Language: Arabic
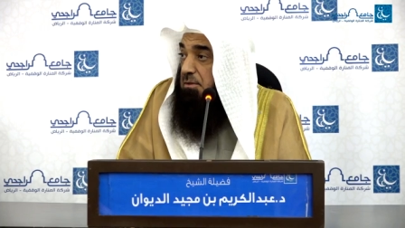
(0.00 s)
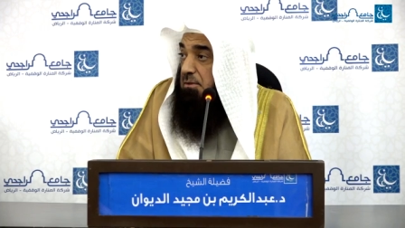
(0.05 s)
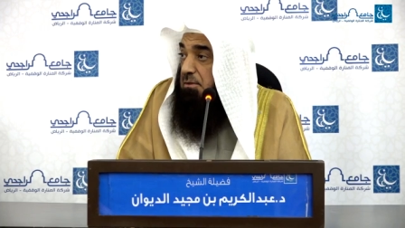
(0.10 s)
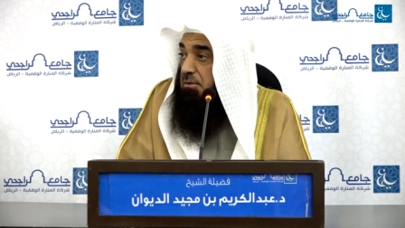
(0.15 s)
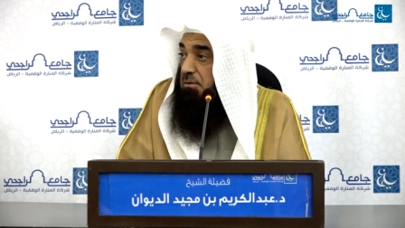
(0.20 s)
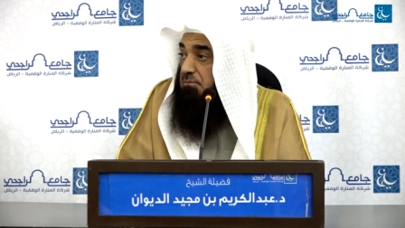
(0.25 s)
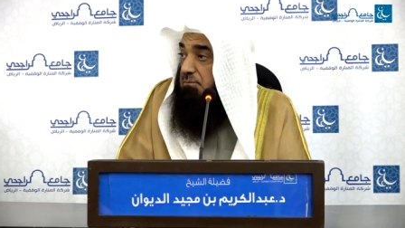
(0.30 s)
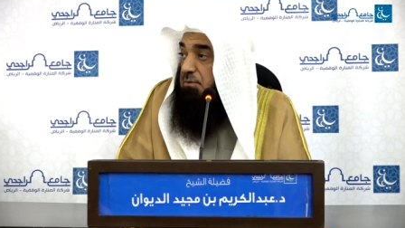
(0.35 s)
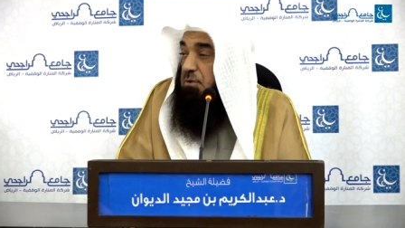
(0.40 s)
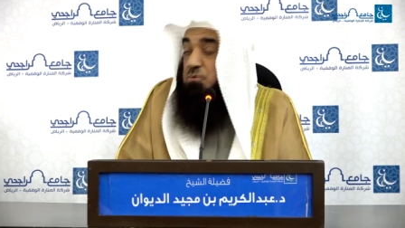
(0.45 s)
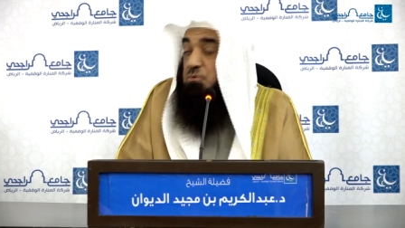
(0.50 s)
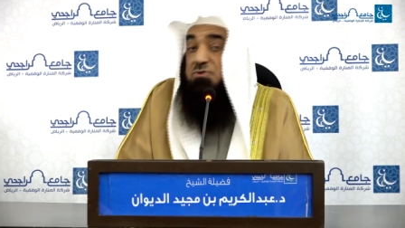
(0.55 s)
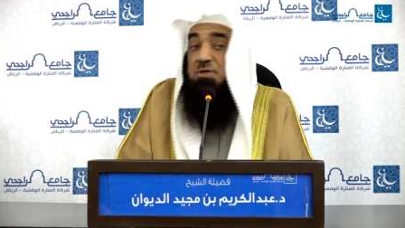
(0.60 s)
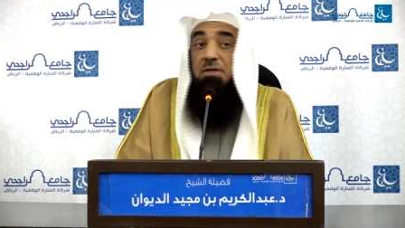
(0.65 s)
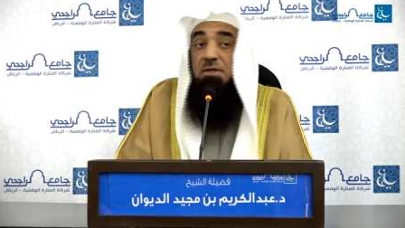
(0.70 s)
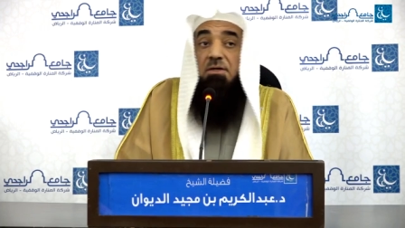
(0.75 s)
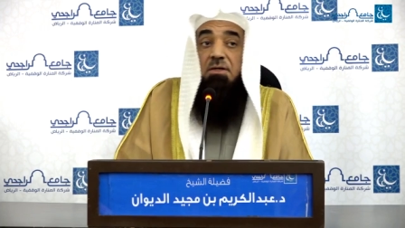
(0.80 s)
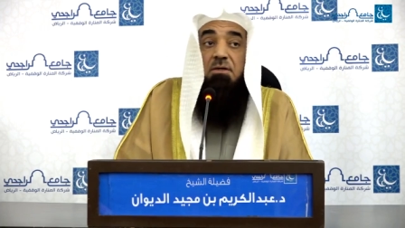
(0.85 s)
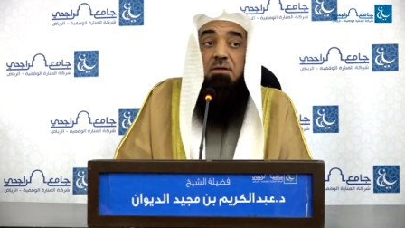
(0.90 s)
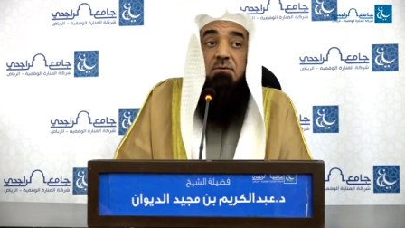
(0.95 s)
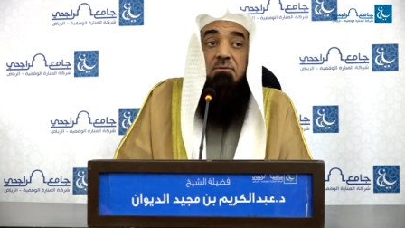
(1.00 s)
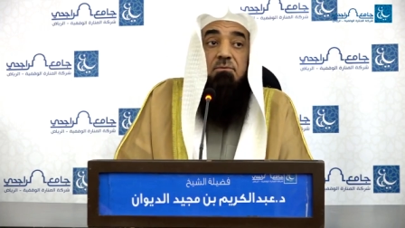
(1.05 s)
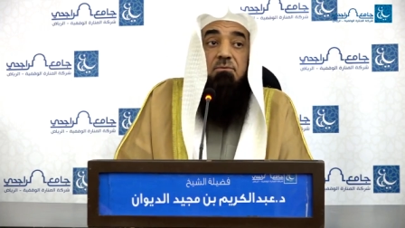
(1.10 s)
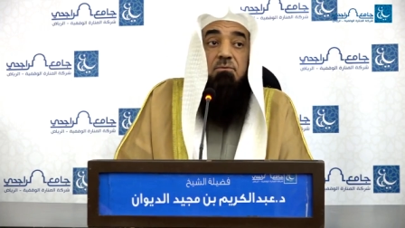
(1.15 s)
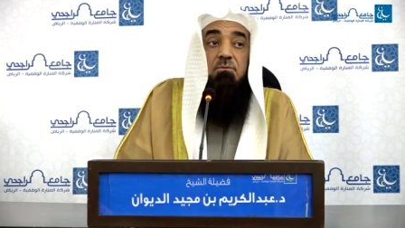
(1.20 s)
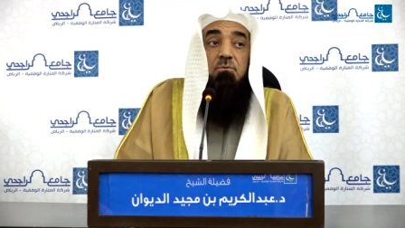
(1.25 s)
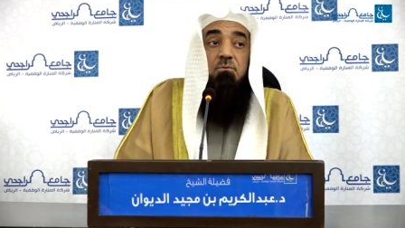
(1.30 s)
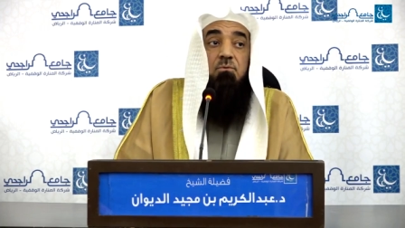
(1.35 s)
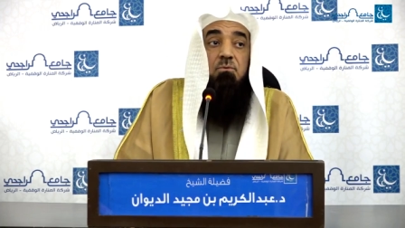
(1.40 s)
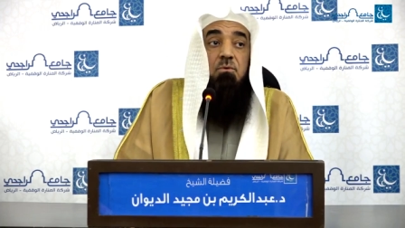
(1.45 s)
فيصلي
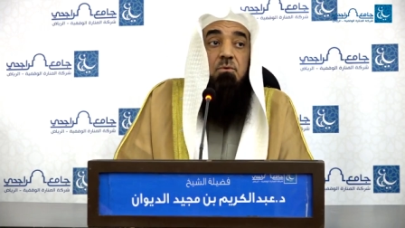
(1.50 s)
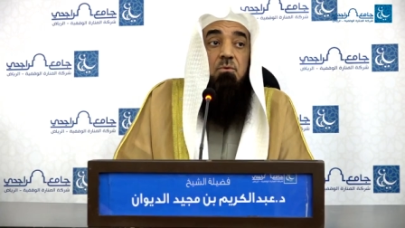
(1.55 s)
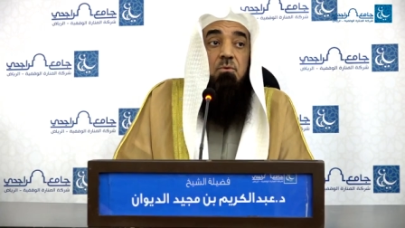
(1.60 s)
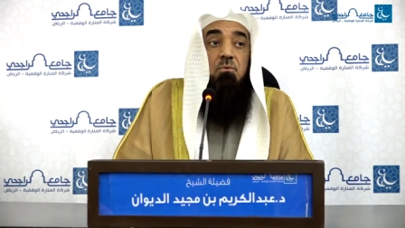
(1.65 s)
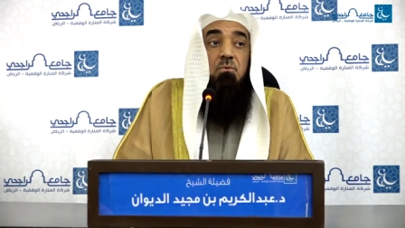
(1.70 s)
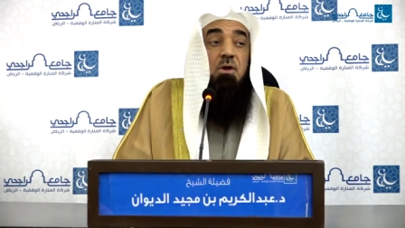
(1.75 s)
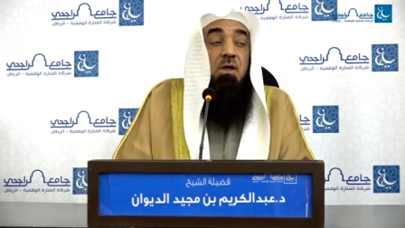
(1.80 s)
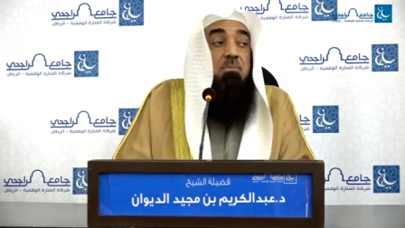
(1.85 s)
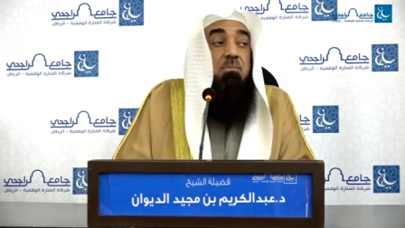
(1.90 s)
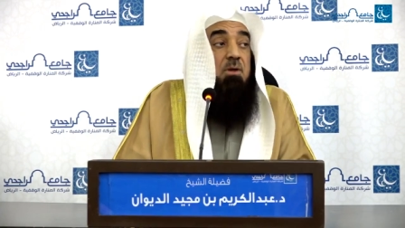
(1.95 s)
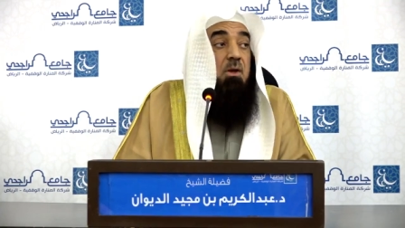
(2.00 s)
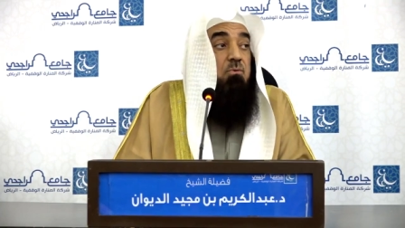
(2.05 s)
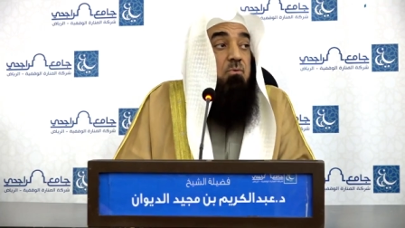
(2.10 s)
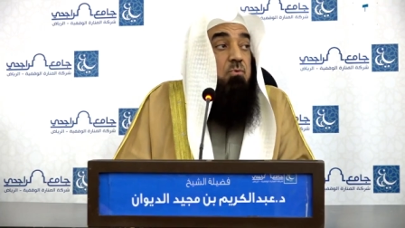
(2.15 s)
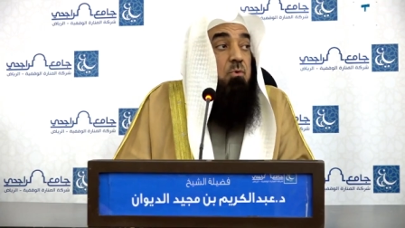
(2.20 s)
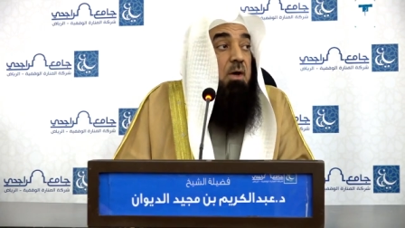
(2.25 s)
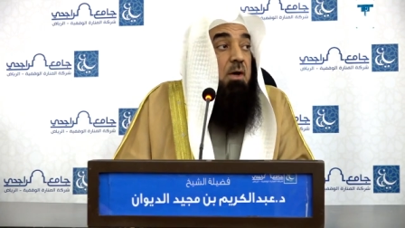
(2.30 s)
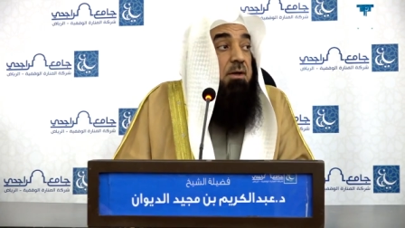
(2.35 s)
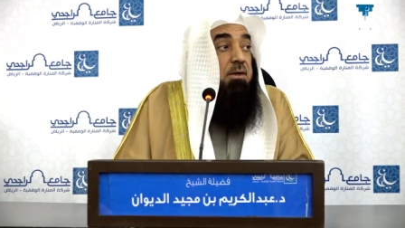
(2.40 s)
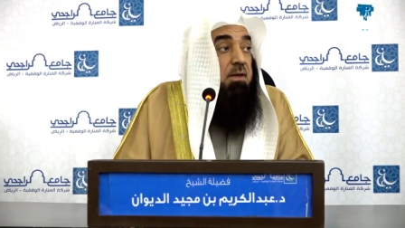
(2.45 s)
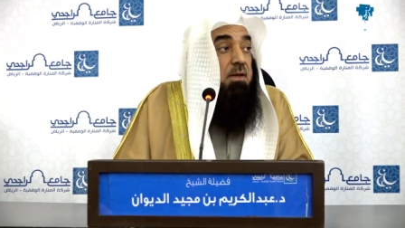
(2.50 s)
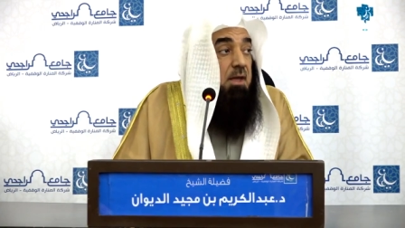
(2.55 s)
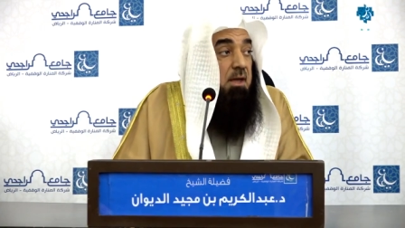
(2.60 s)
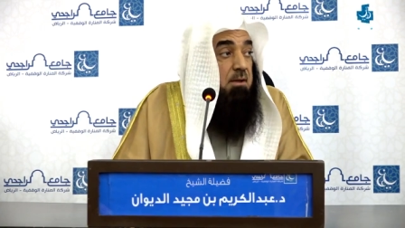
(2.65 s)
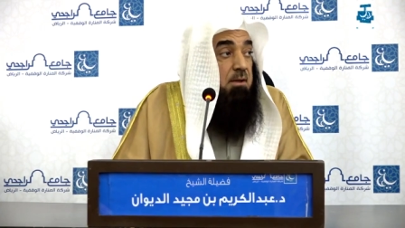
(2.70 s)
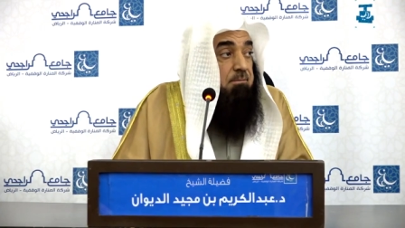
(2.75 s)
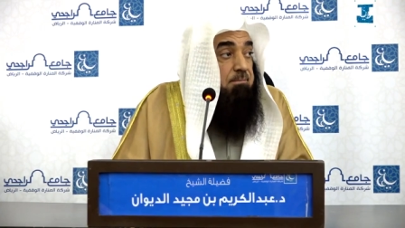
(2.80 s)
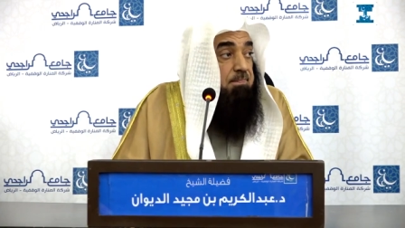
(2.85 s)
ويبلغه ان